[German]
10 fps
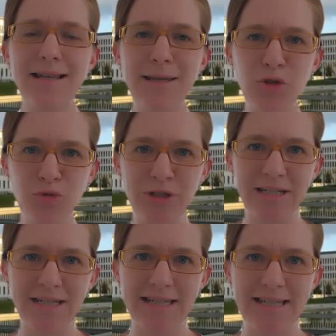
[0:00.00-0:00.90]
Liebe
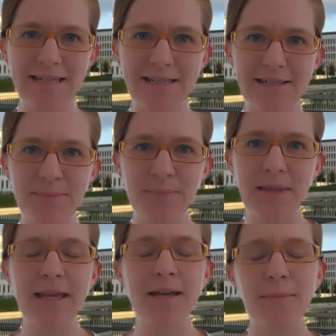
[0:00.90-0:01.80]
Studieninteressierte,
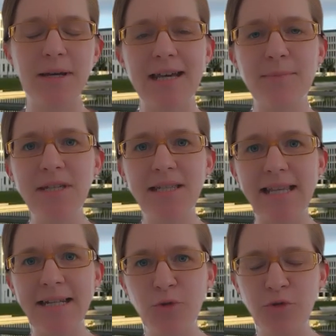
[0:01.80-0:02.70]
mein Name
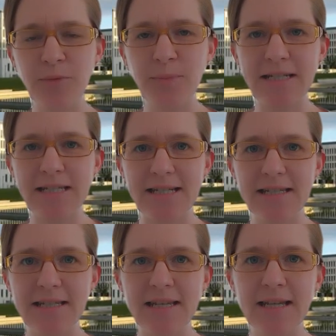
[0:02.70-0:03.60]
ist Anna-Rolfin
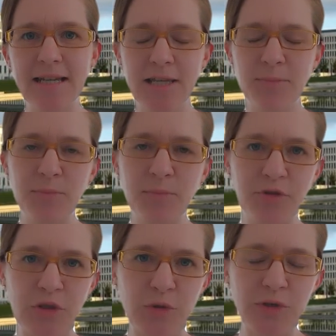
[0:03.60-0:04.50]
Bastian. Ich bin
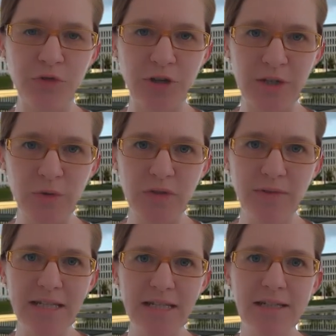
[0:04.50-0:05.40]
Professorin für
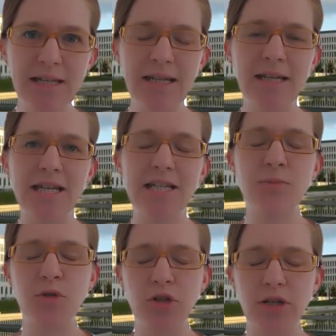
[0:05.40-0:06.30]
Rechnungswesen,
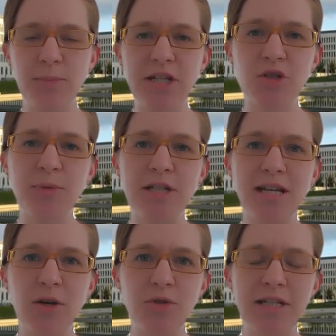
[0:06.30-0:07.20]
insbesondere Management
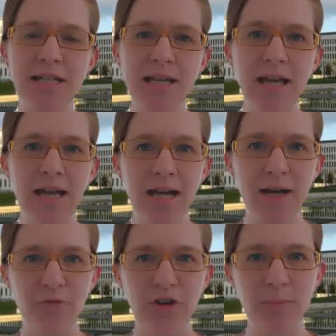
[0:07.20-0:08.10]
Accounting
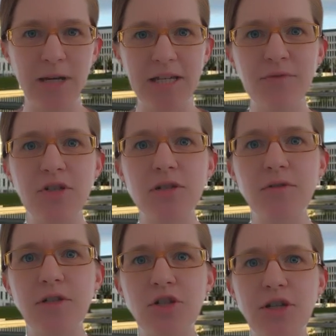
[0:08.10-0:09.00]
am Fachbereich
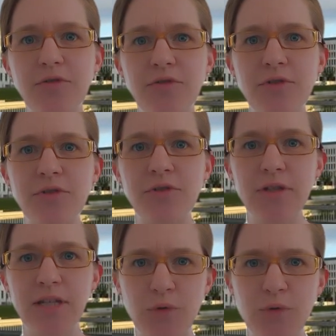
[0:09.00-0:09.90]
Wirtschaftswissenschaften
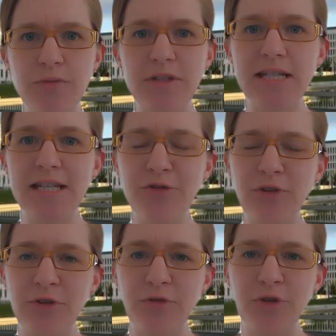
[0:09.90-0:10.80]
der Goethe-Universität
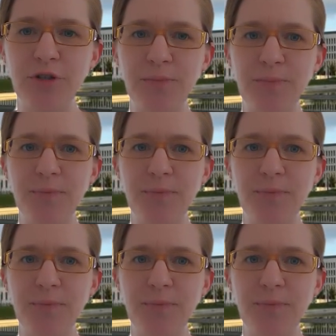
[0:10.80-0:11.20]
Frankfurt.